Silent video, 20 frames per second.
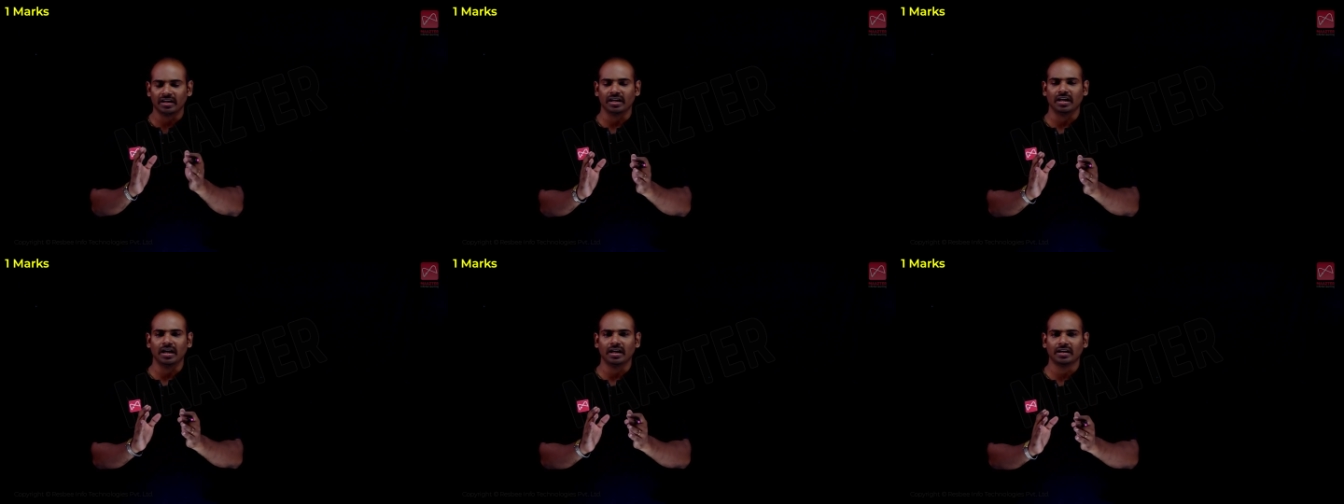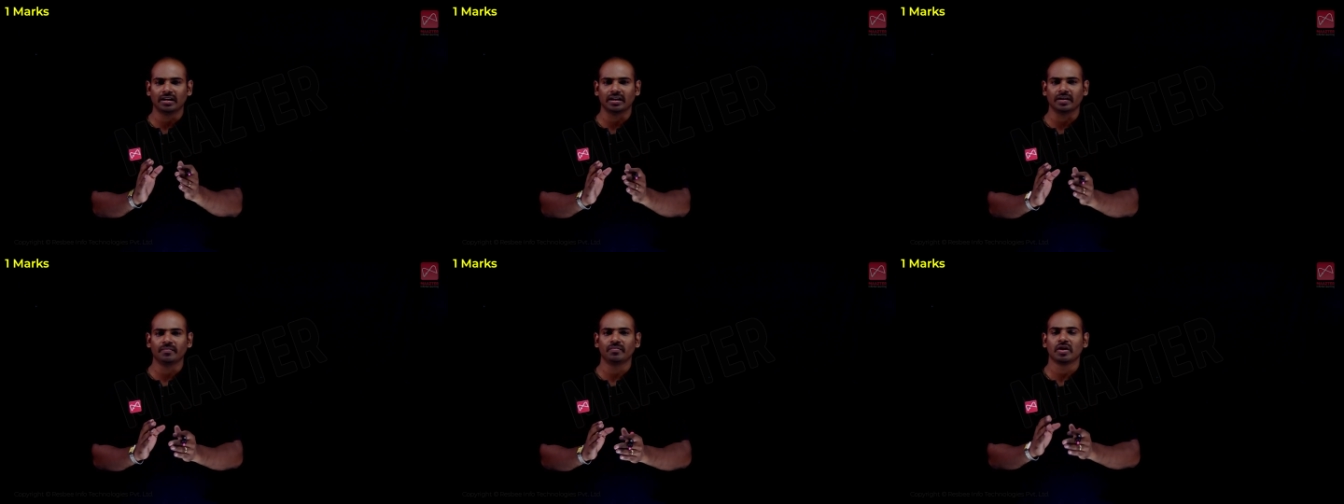
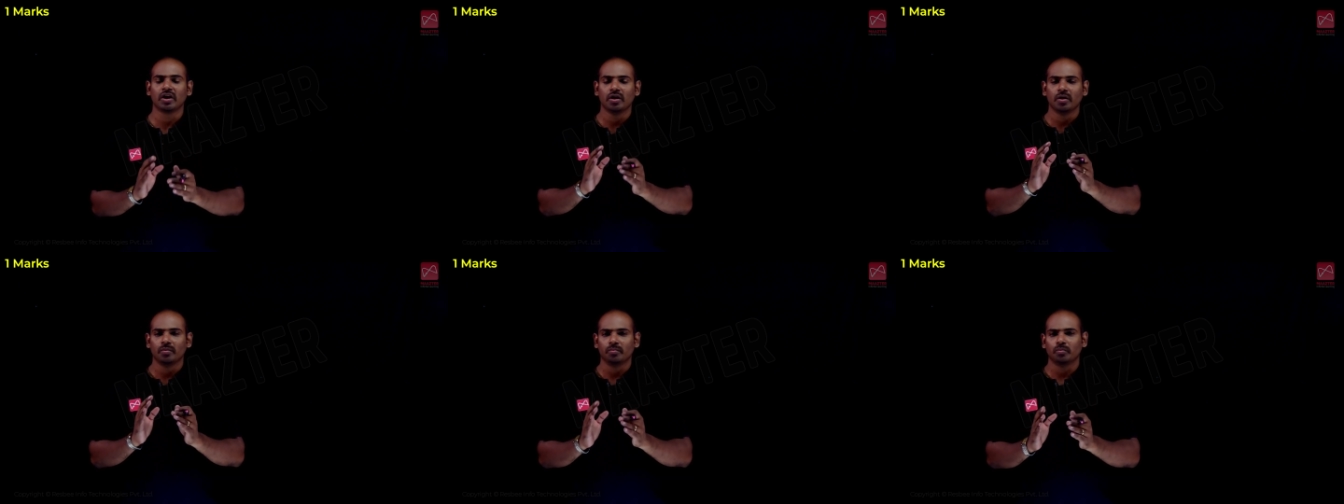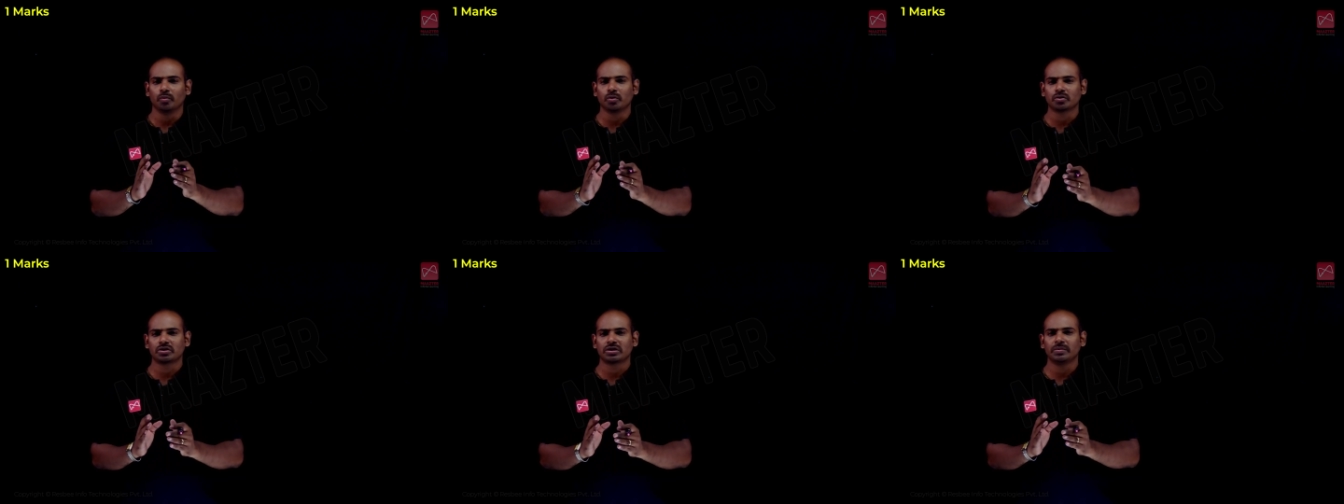நாங்கள்
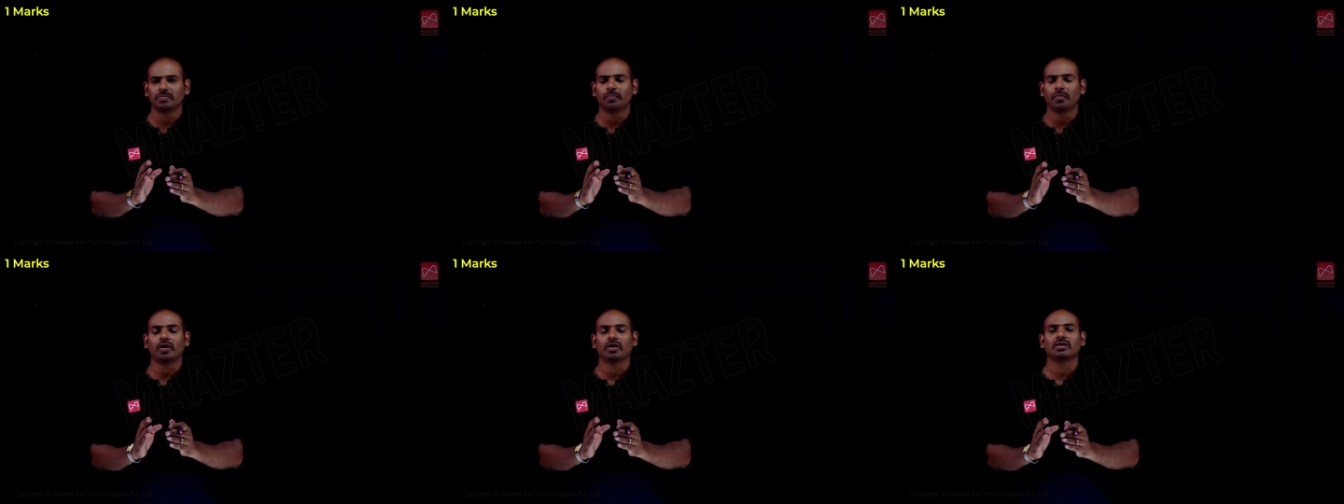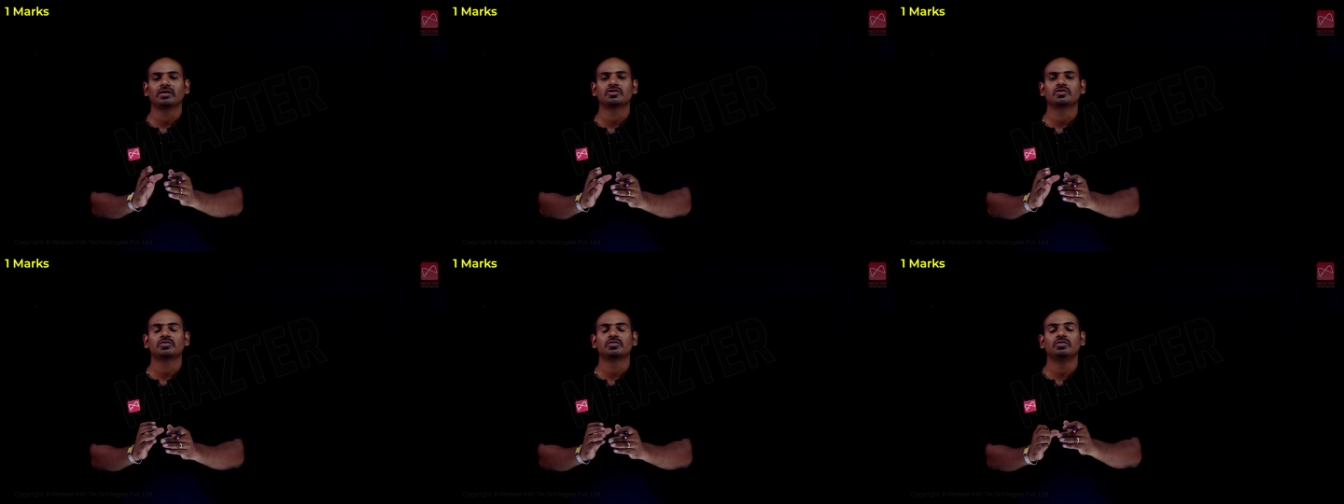மோஸ்ட்
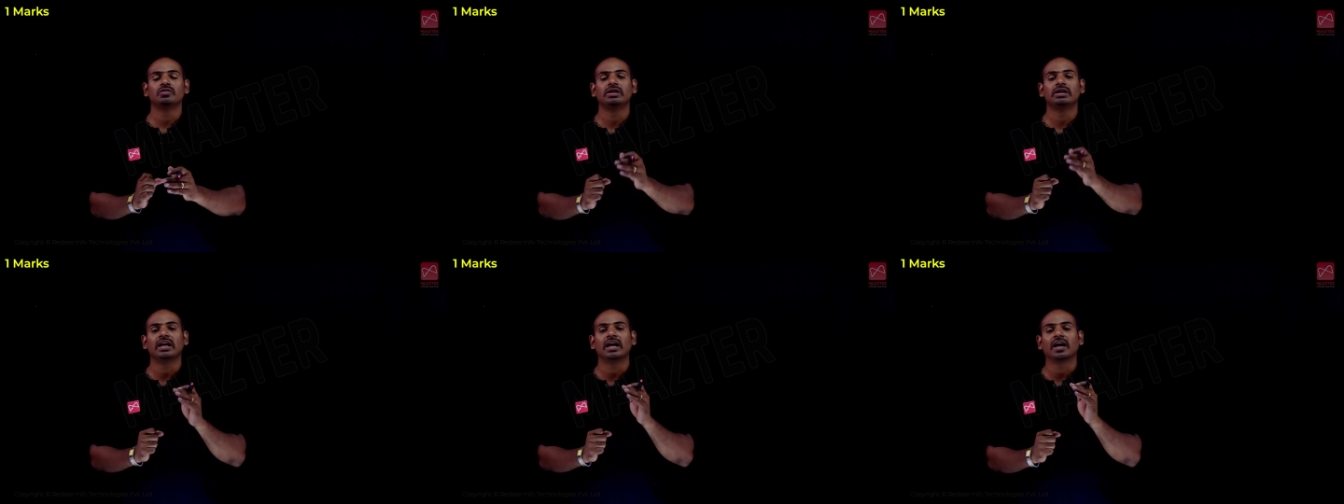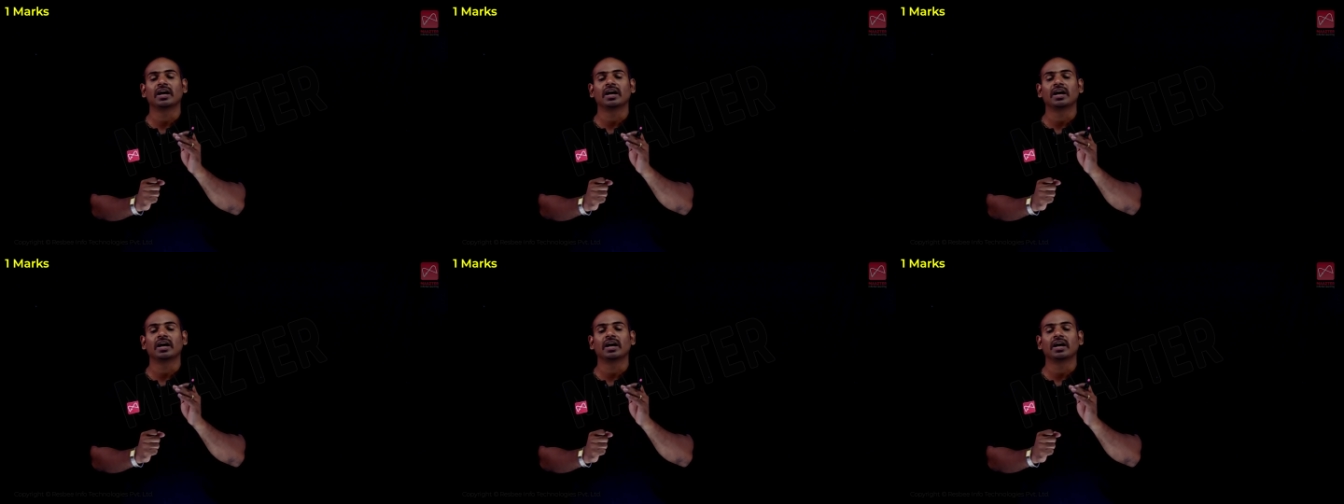இம்பார்ட்டன்ஸ் சொல்லி